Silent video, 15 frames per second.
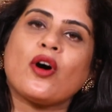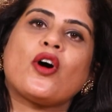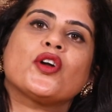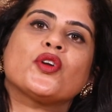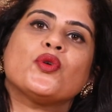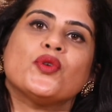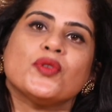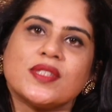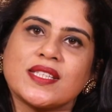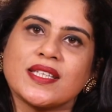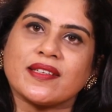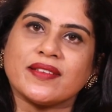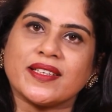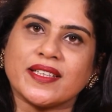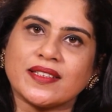और
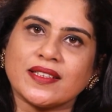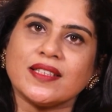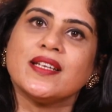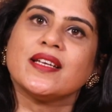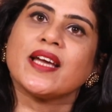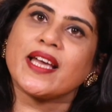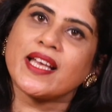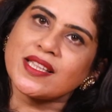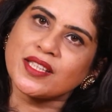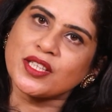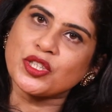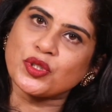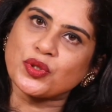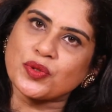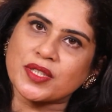उनसे रिलेटेड हेल्थ
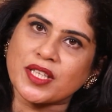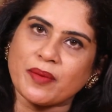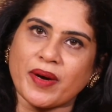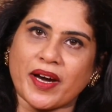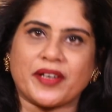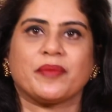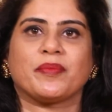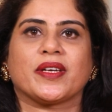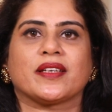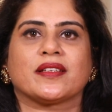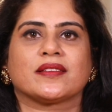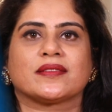इश्यूज के बारे में